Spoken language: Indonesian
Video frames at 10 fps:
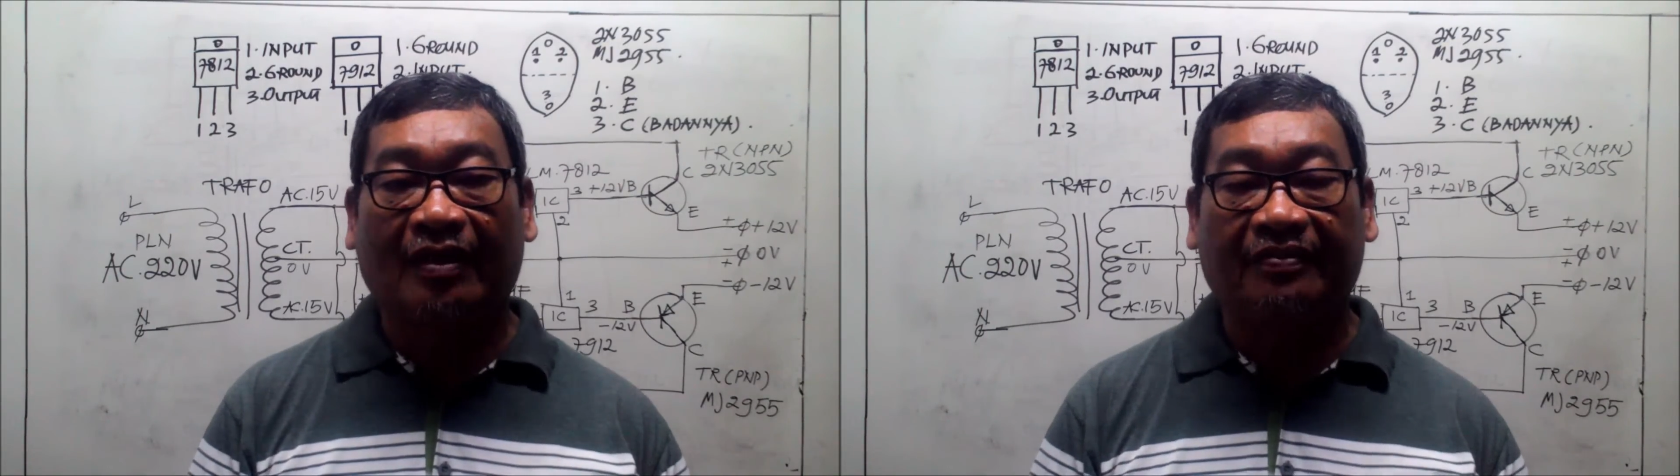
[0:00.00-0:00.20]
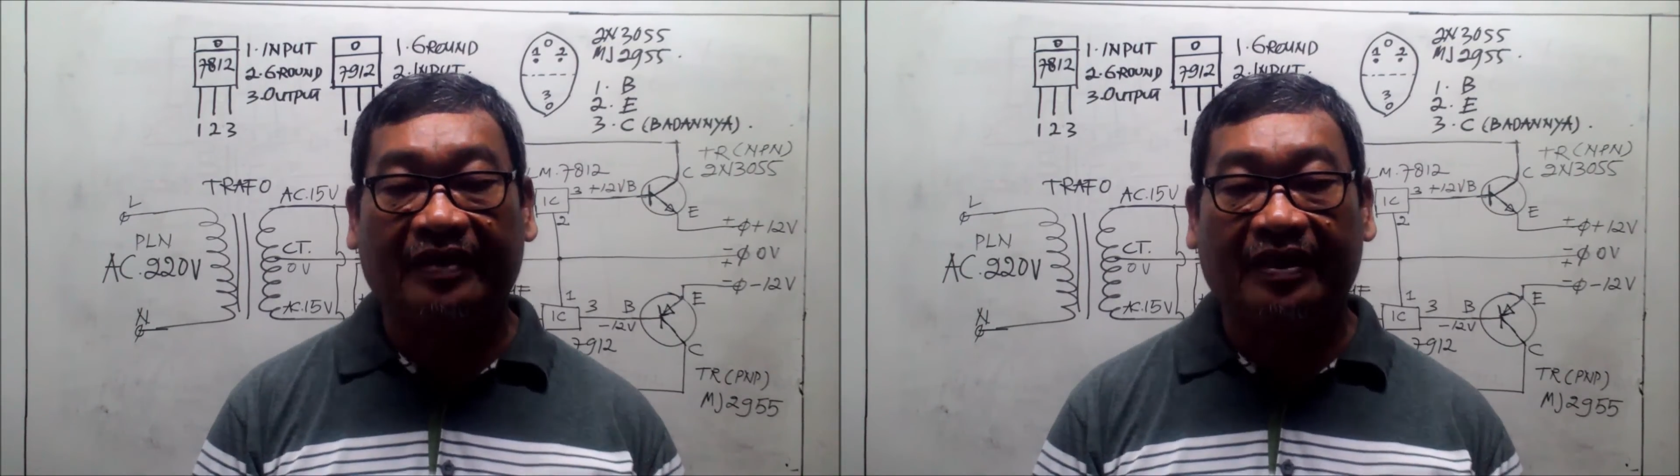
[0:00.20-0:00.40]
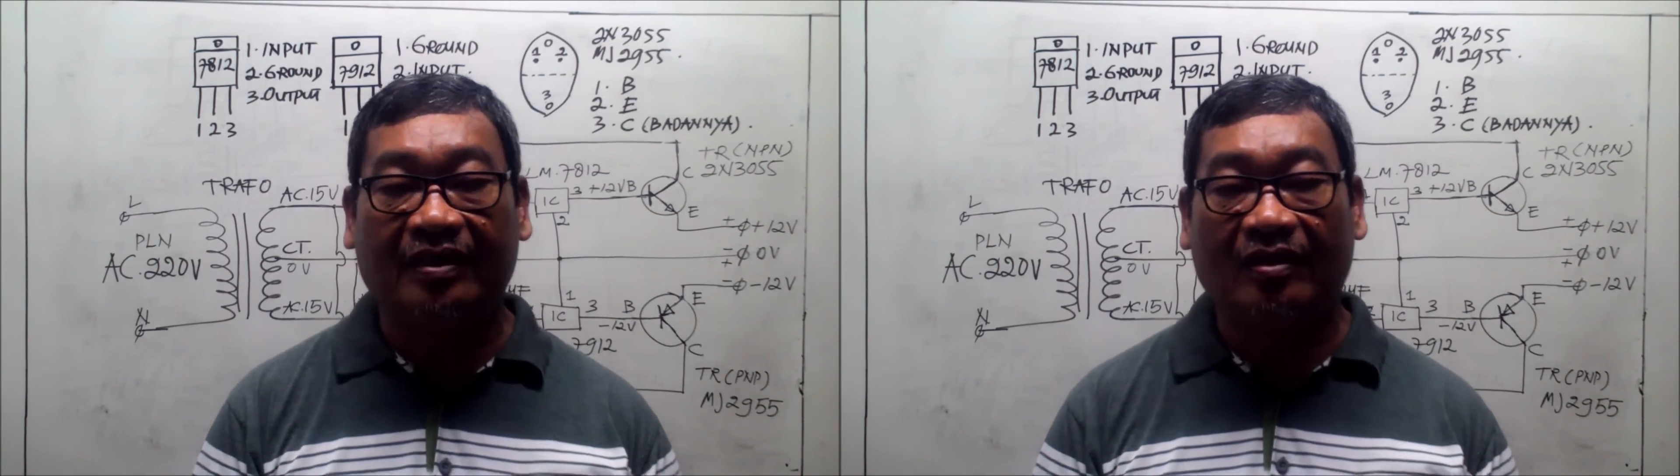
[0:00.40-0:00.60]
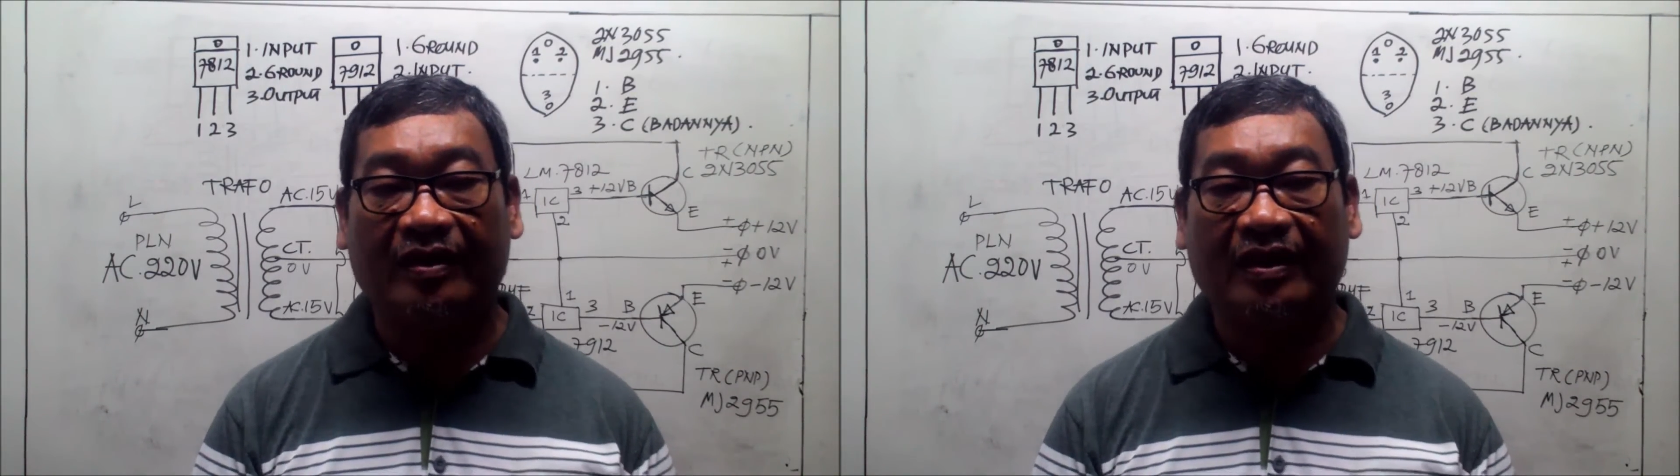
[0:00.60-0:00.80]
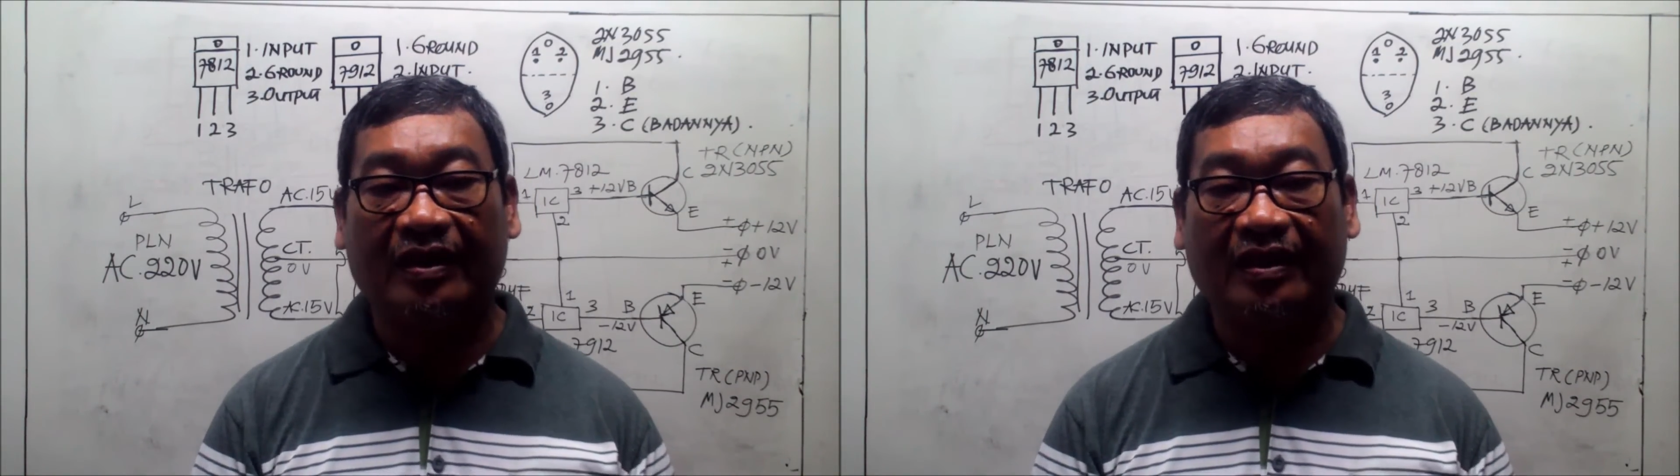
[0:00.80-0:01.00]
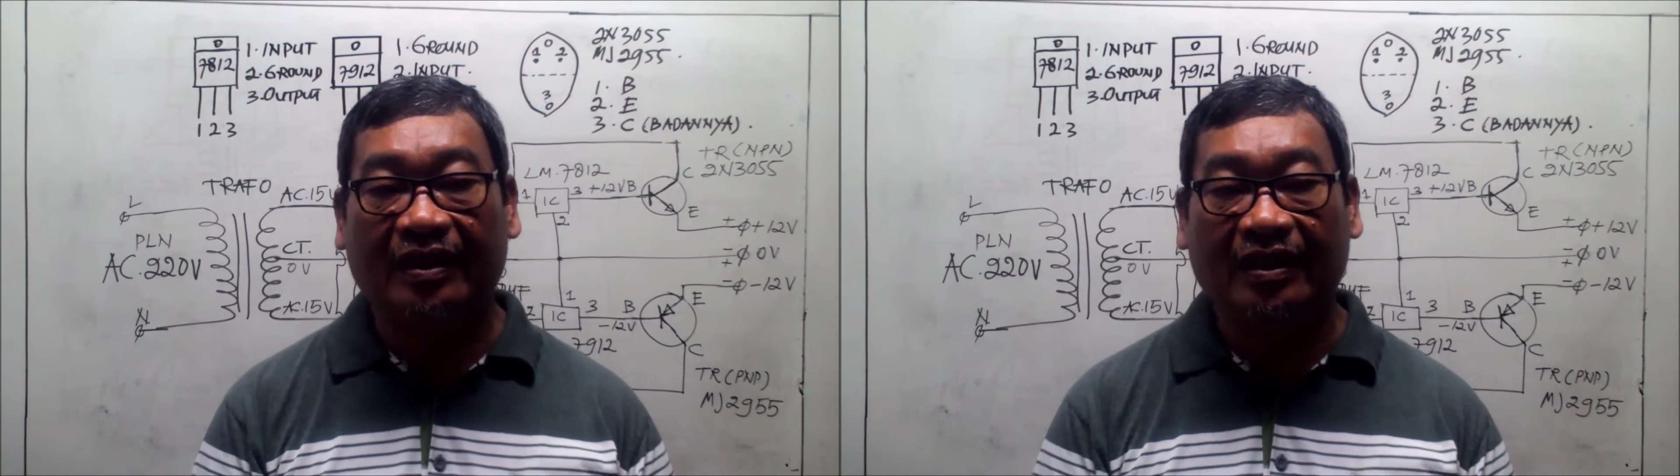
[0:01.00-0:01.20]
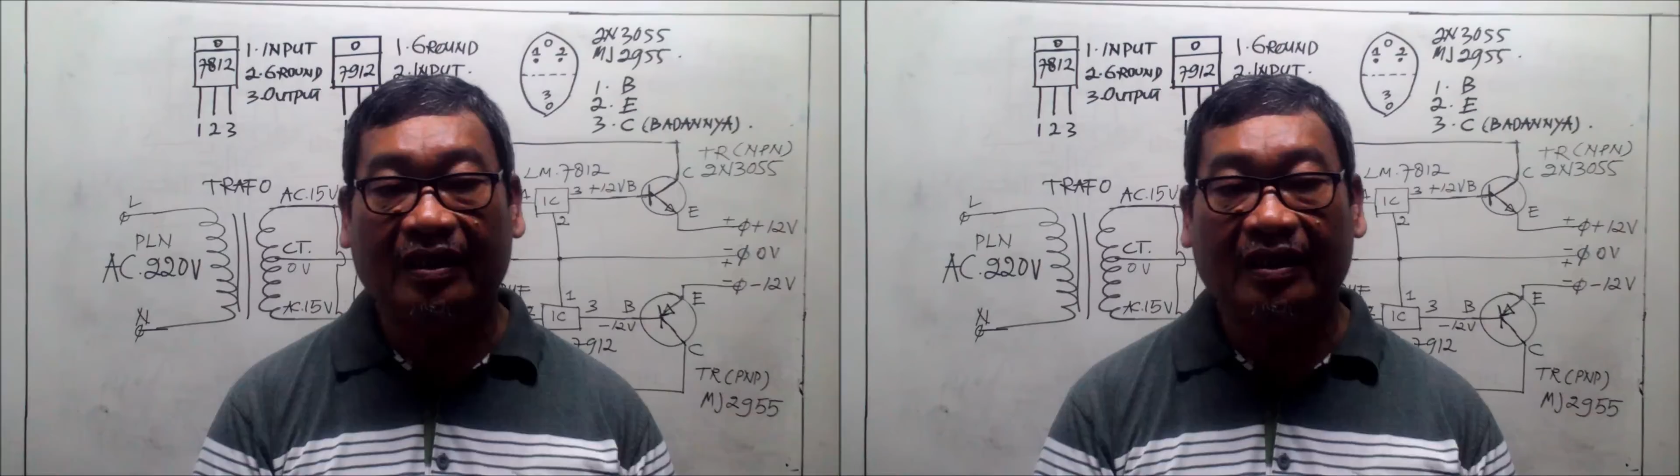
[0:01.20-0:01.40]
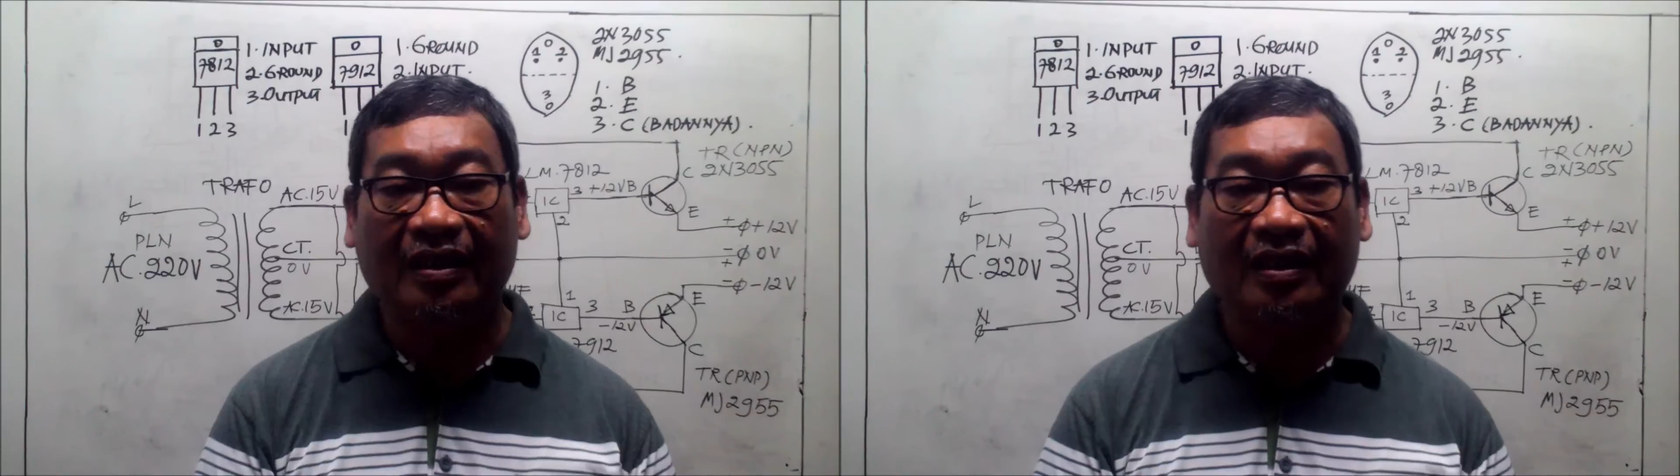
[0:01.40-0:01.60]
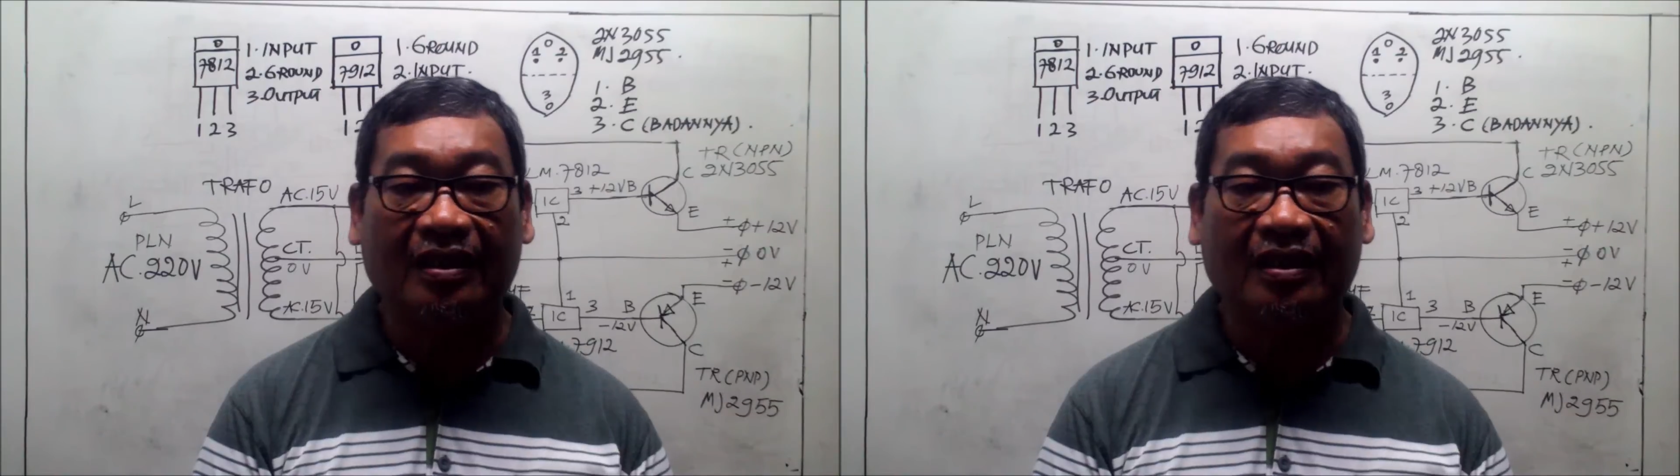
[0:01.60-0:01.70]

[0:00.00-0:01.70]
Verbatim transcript: Video ini